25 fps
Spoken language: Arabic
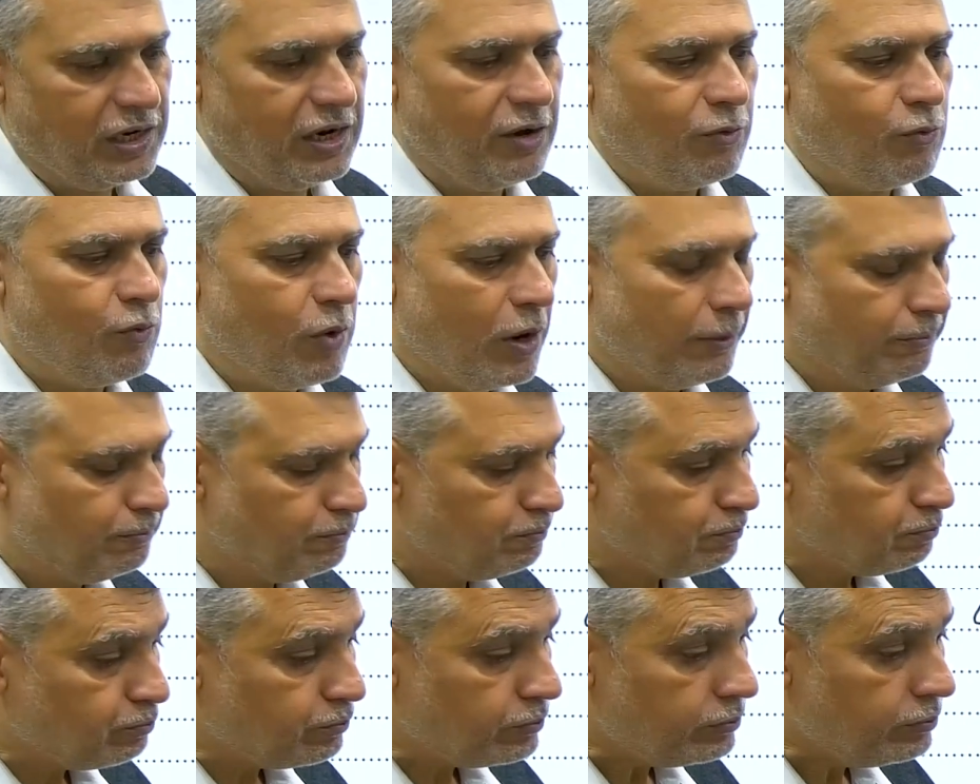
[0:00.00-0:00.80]
الأول
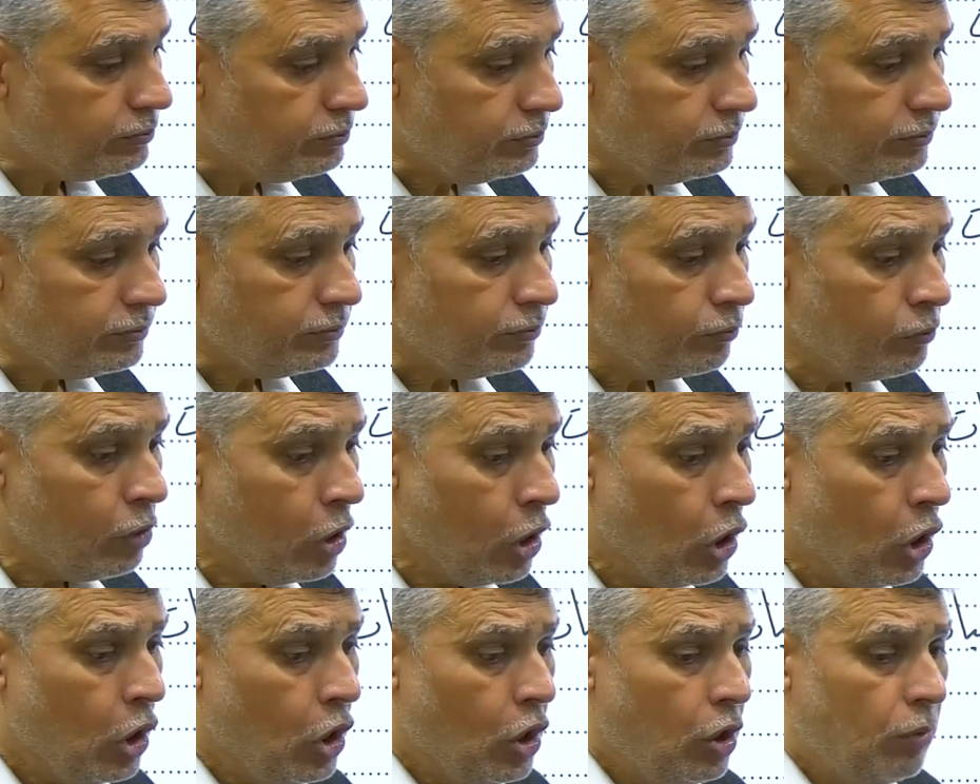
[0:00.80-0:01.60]

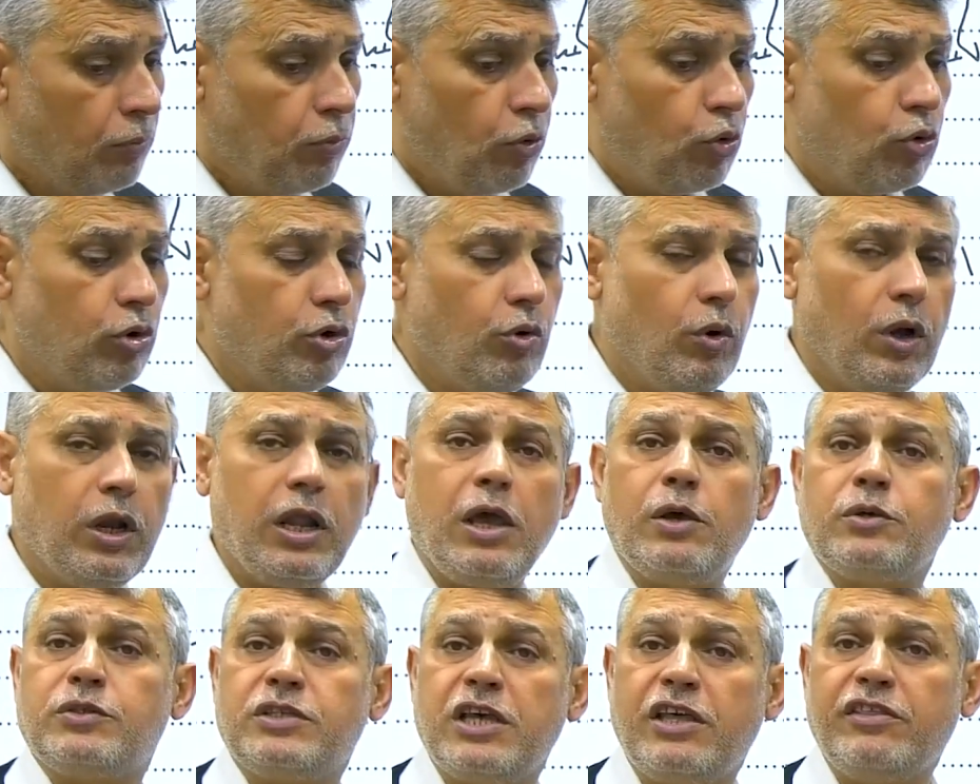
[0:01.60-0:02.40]
بقول لي والله
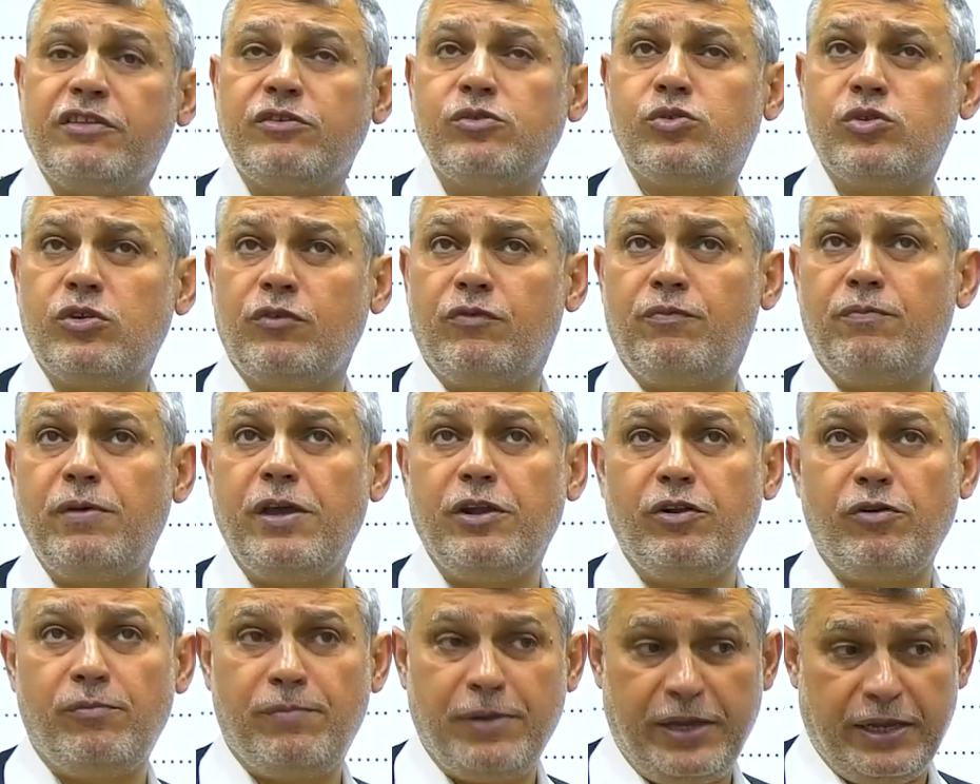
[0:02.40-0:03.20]
يا استاذ يوسف
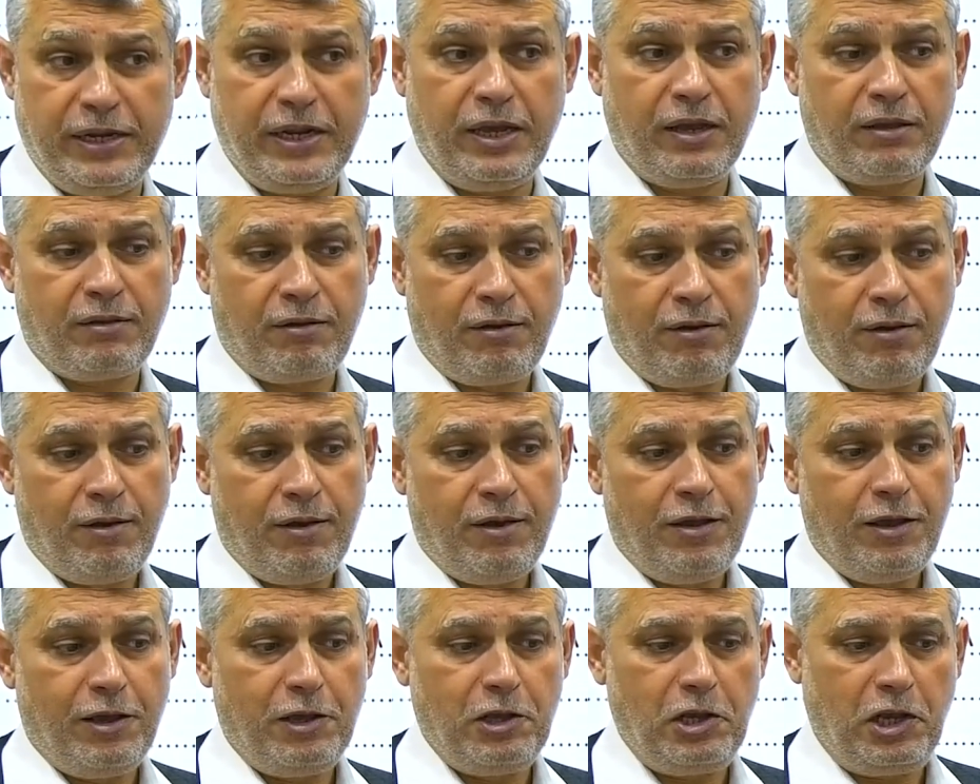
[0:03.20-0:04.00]
بيني وبينك
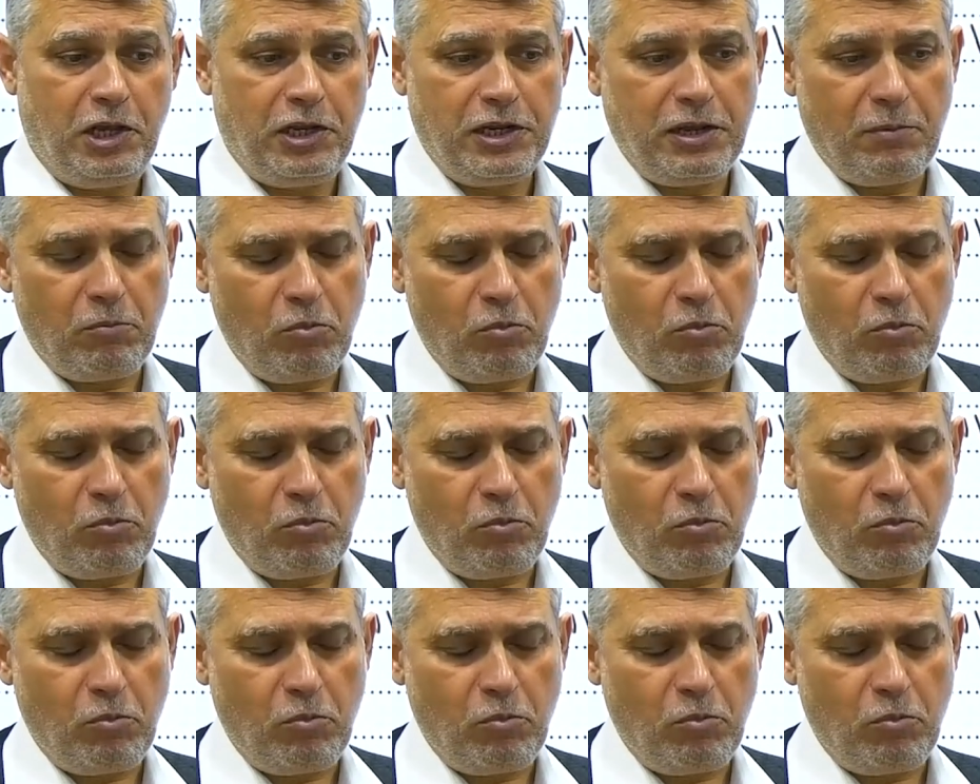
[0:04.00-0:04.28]
احنا